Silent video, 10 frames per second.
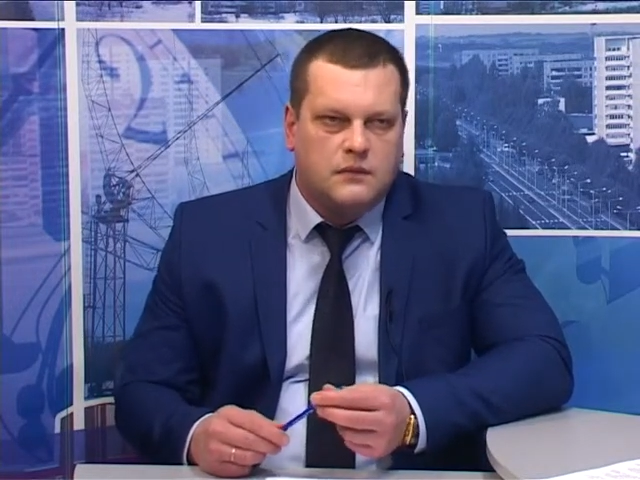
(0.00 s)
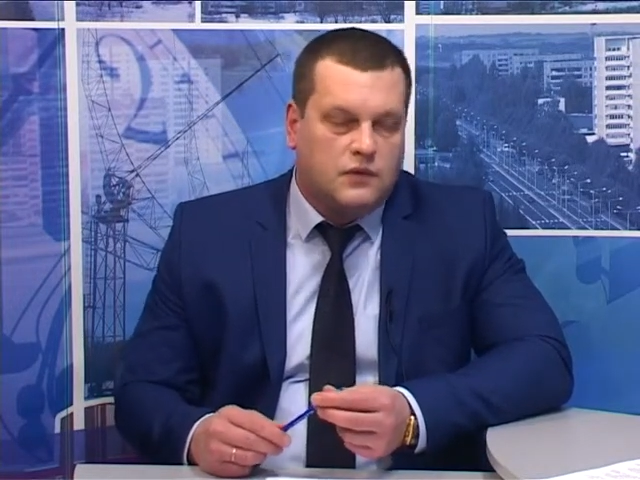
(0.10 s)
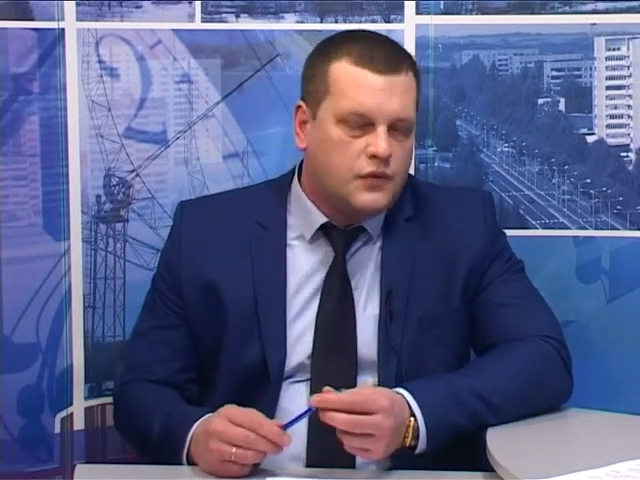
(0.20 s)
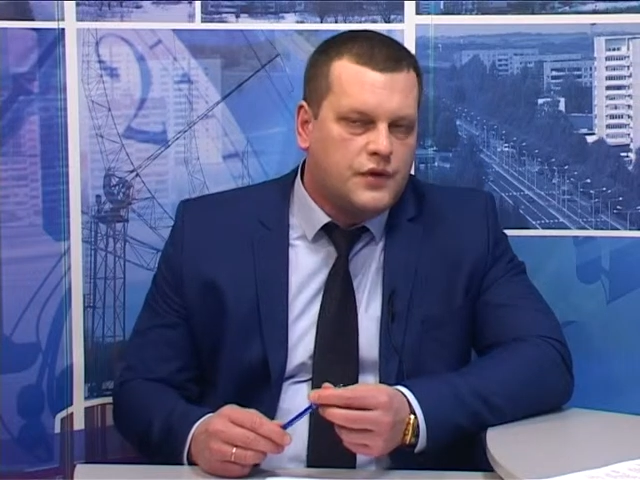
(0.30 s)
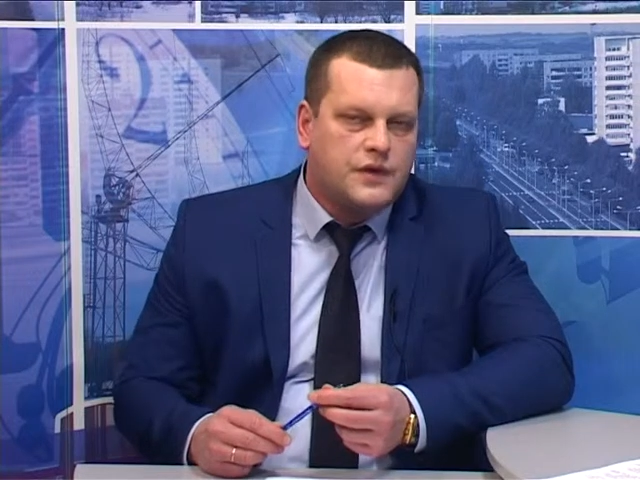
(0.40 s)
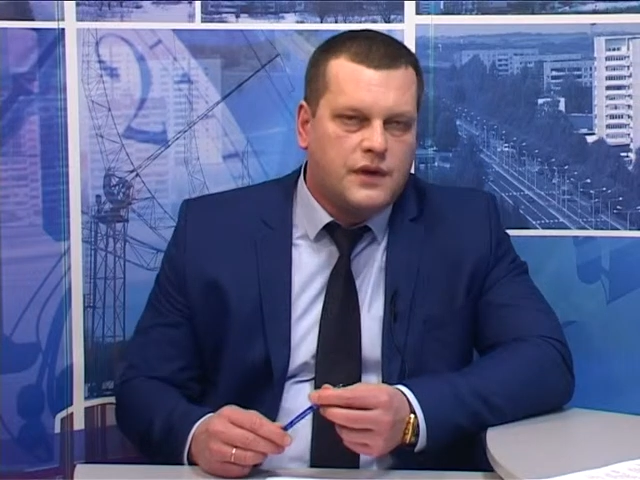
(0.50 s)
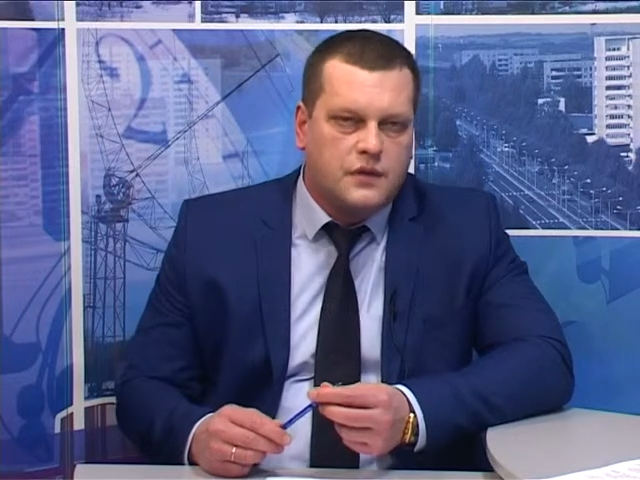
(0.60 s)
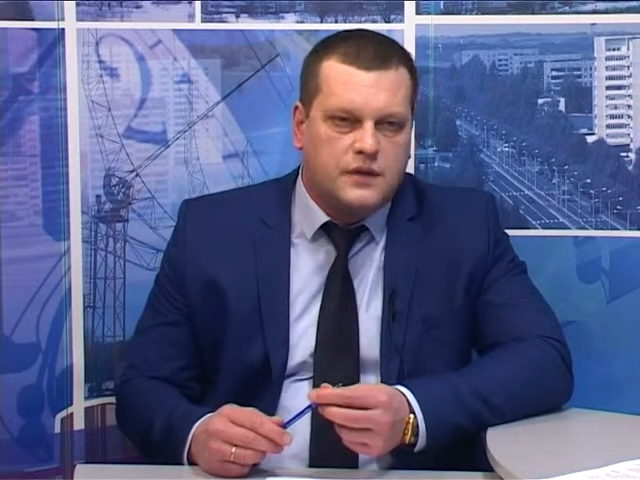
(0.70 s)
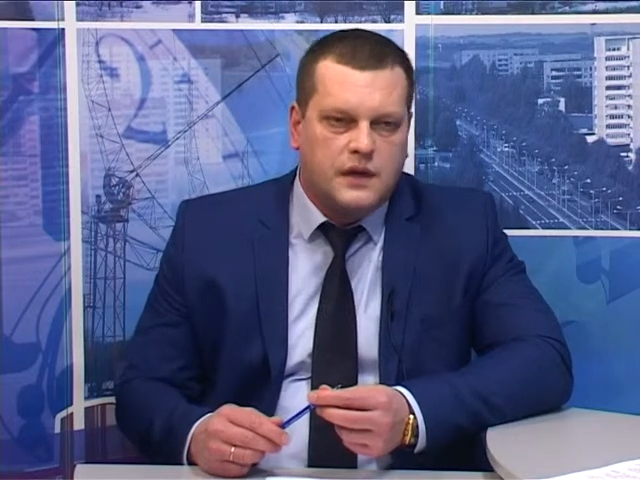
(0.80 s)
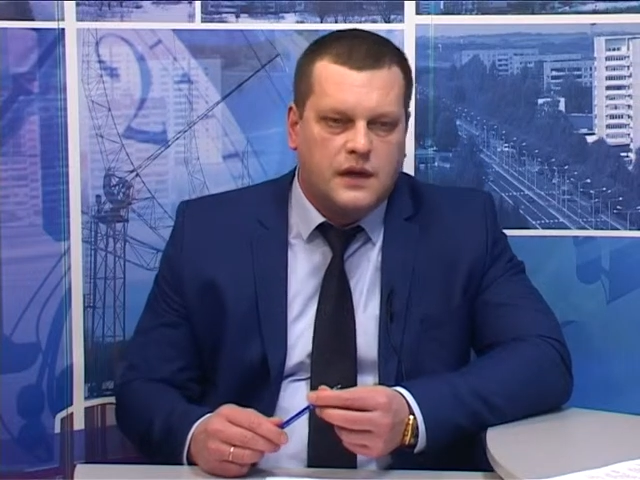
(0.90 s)
ну, очень
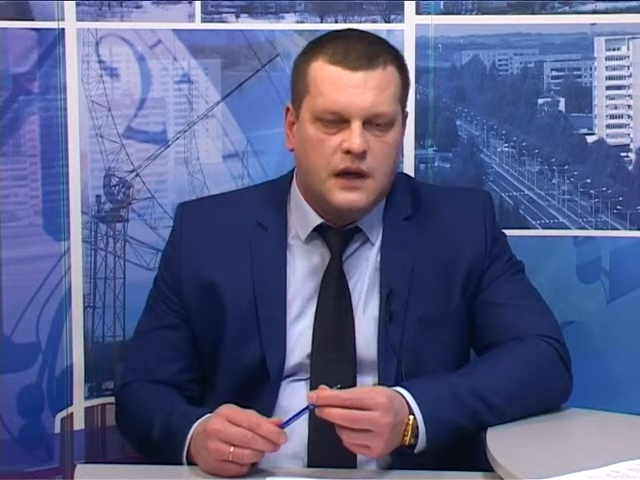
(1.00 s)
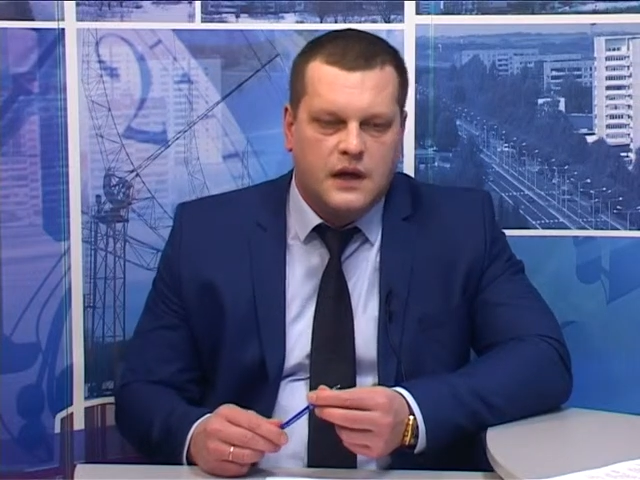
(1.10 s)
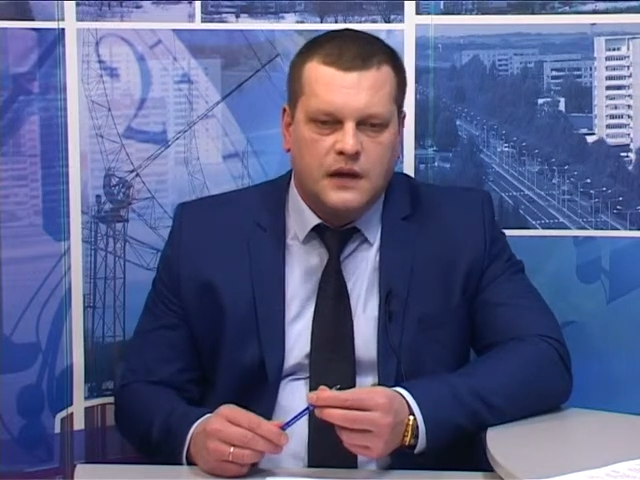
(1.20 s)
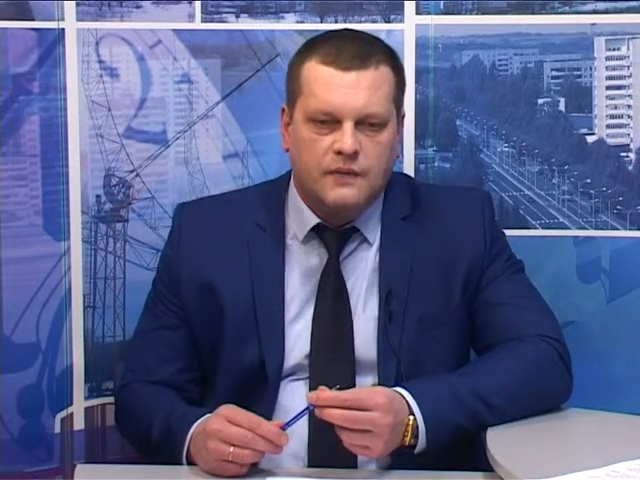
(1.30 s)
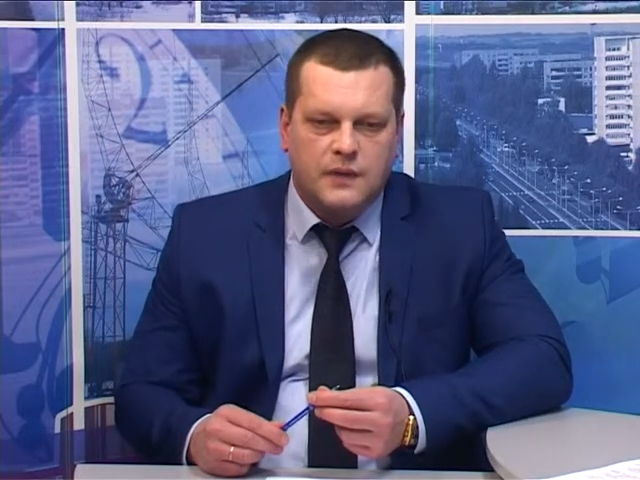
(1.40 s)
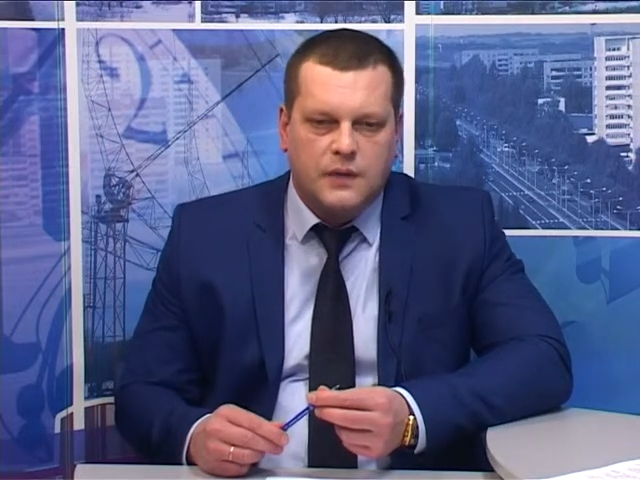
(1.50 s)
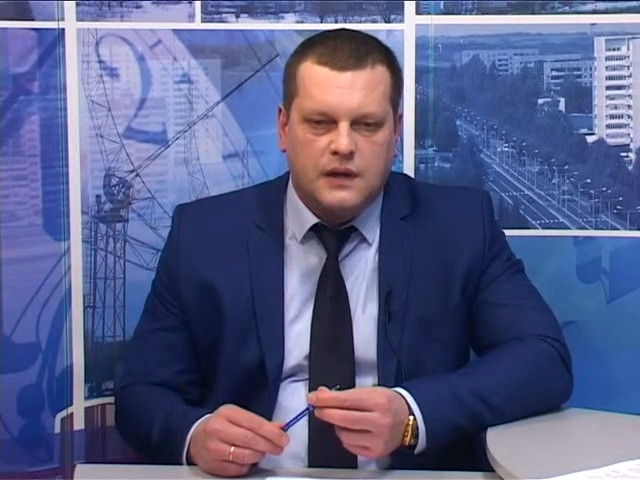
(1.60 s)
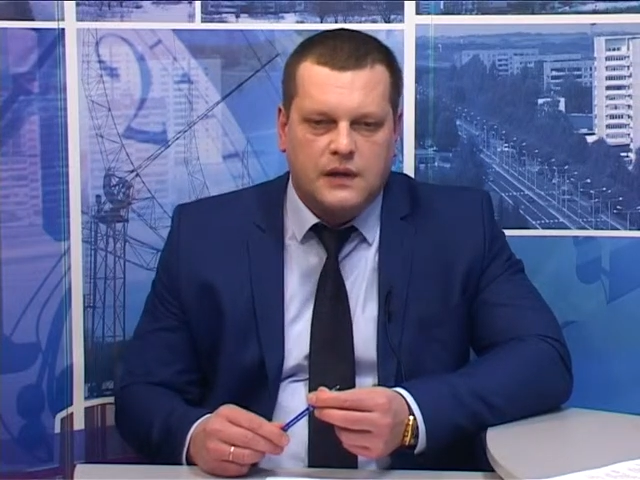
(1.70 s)
серьезная – Выборы